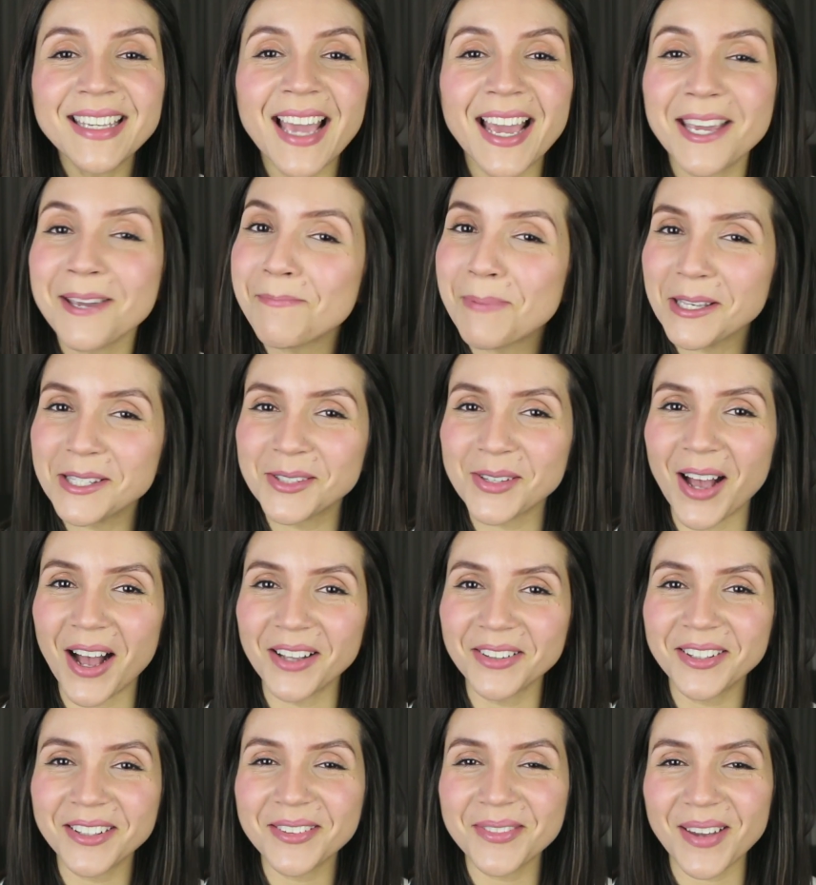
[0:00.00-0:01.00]
E aí
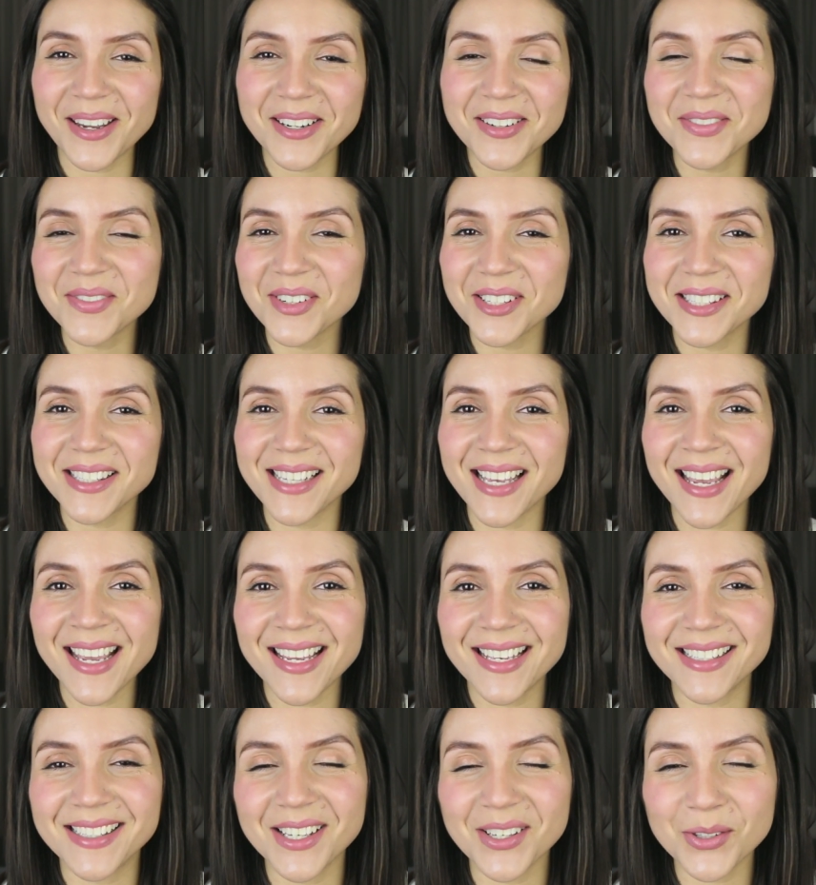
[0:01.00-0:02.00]
pessoal, tudo bem com vocês?